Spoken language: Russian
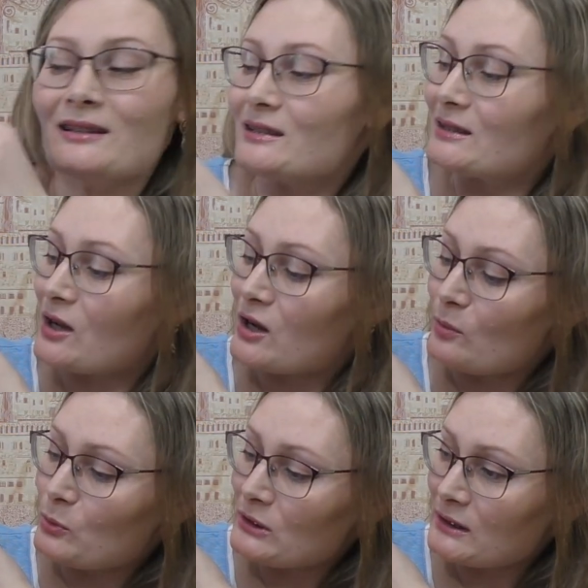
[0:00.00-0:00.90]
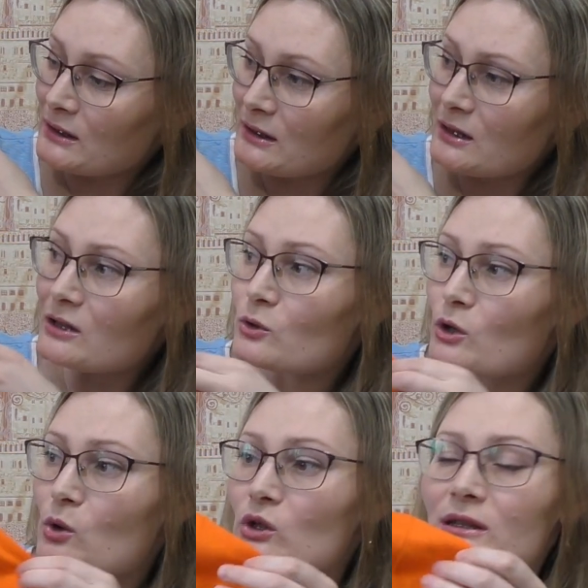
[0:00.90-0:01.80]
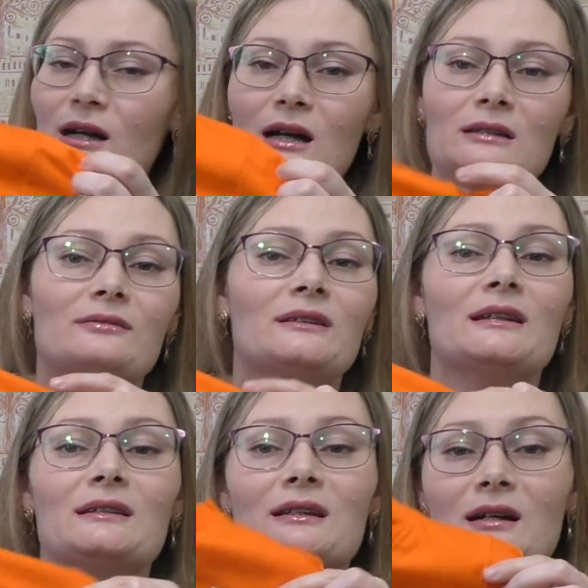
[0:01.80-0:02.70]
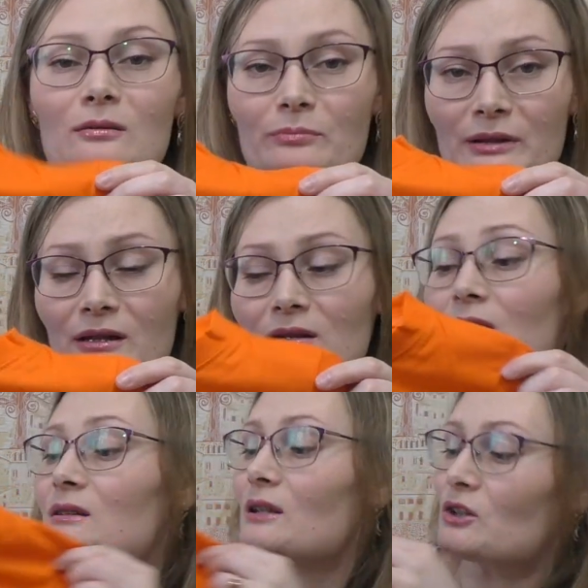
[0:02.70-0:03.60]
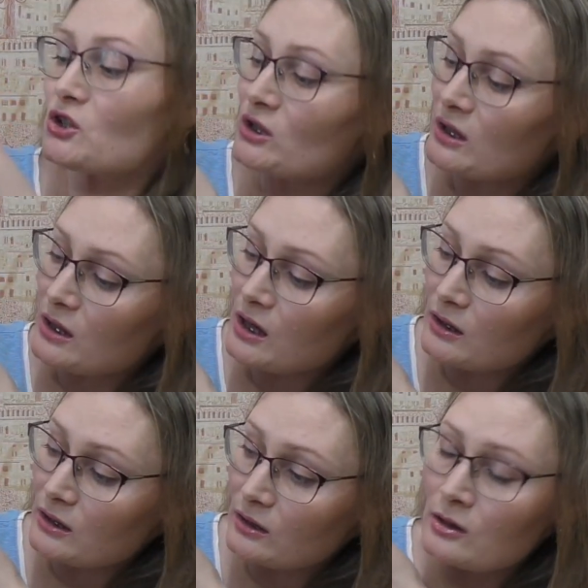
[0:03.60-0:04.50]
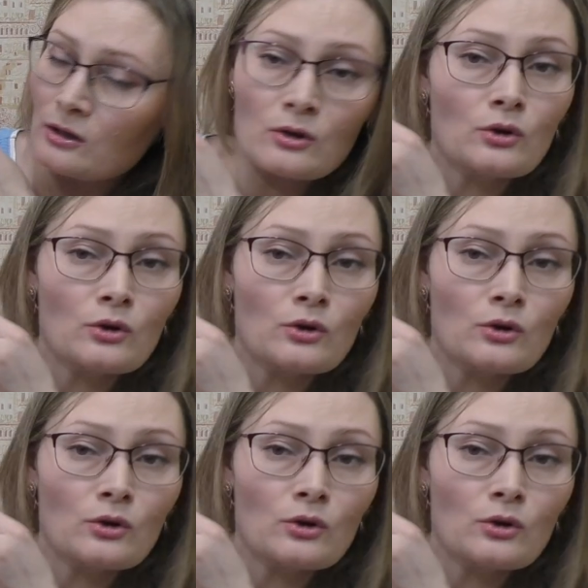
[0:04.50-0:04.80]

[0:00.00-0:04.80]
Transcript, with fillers: Не знаю, как после стирки, но я уже заказывала детские комплекты достаточно яркие.